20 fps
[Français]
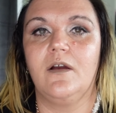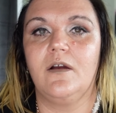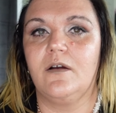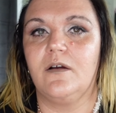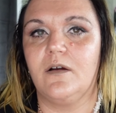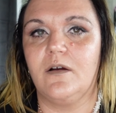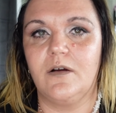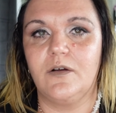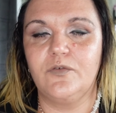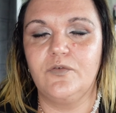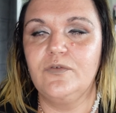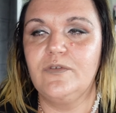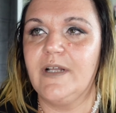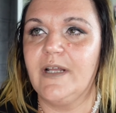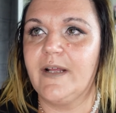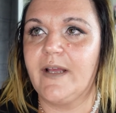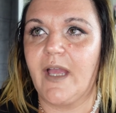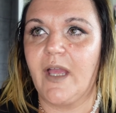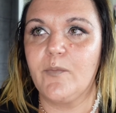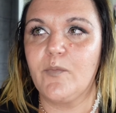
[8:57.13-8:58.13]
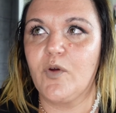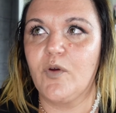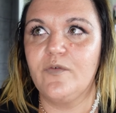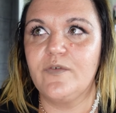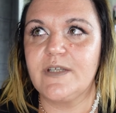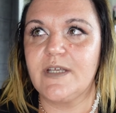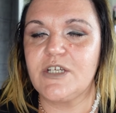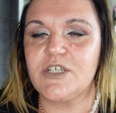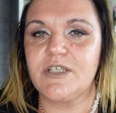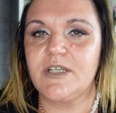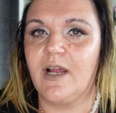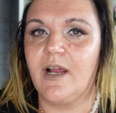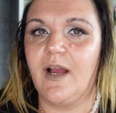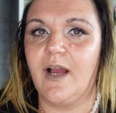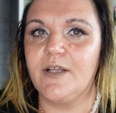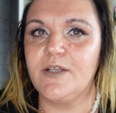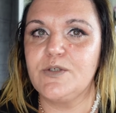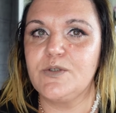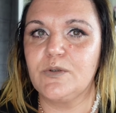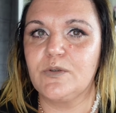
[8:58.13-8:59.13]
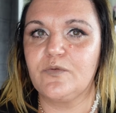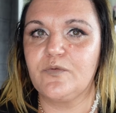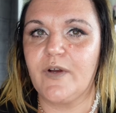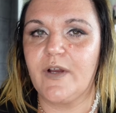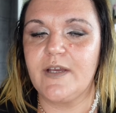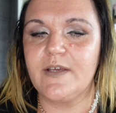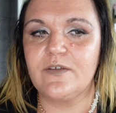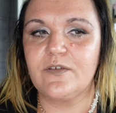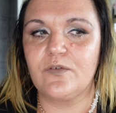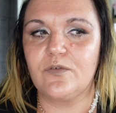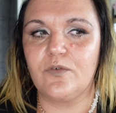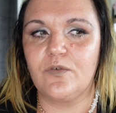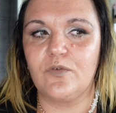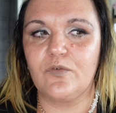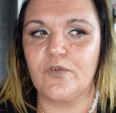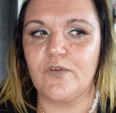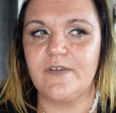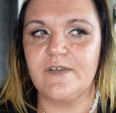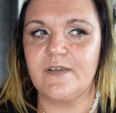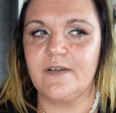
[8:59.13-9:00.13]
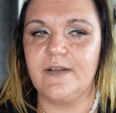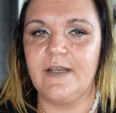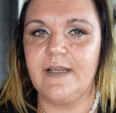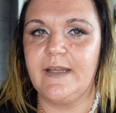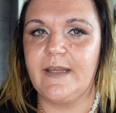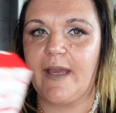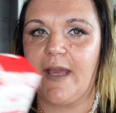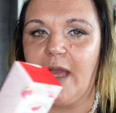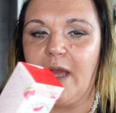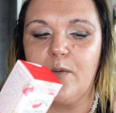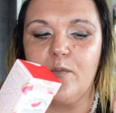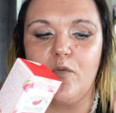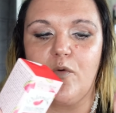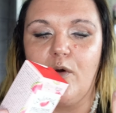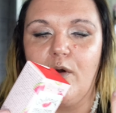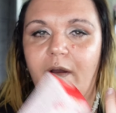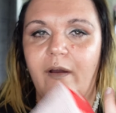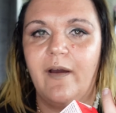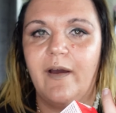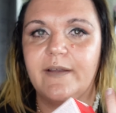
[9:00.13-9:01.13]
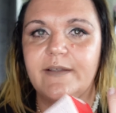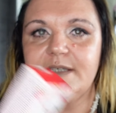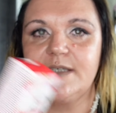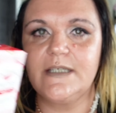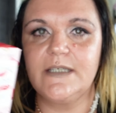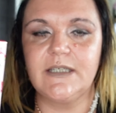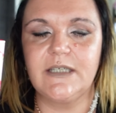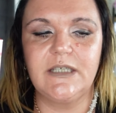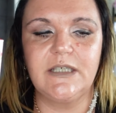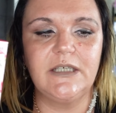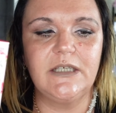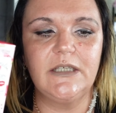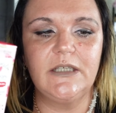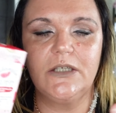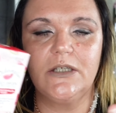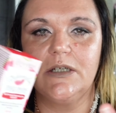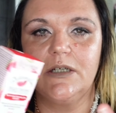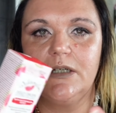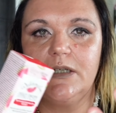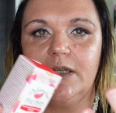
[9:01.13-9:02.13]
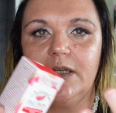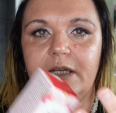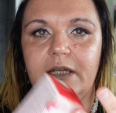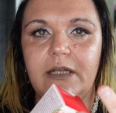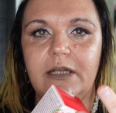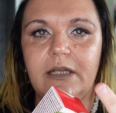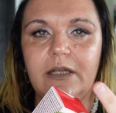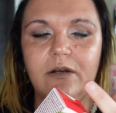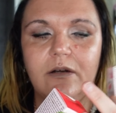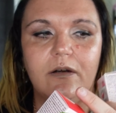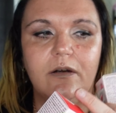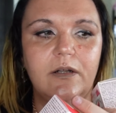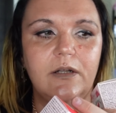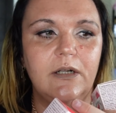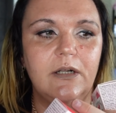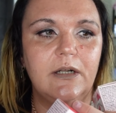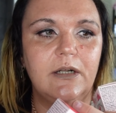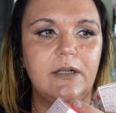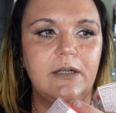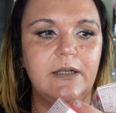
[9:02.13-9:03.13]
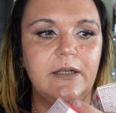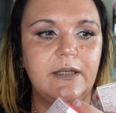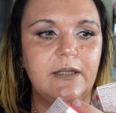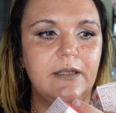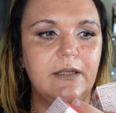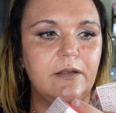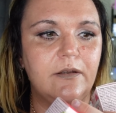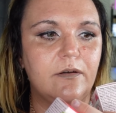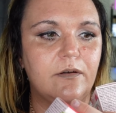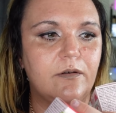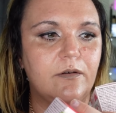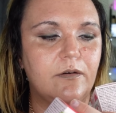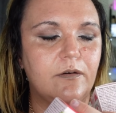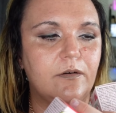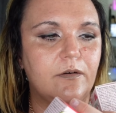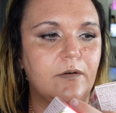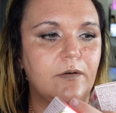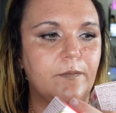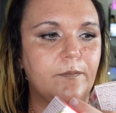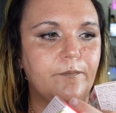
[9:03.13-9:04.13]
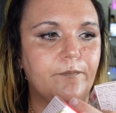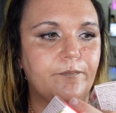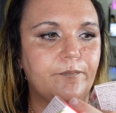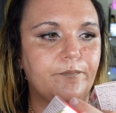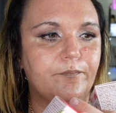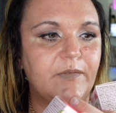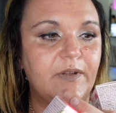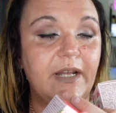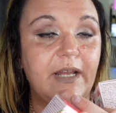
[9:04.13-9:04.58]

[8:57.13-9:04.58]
Euh, toutes les crèmes que vous achetez en grande surface, euh, soi-disant les crèmes anti-rides, les, euh, les,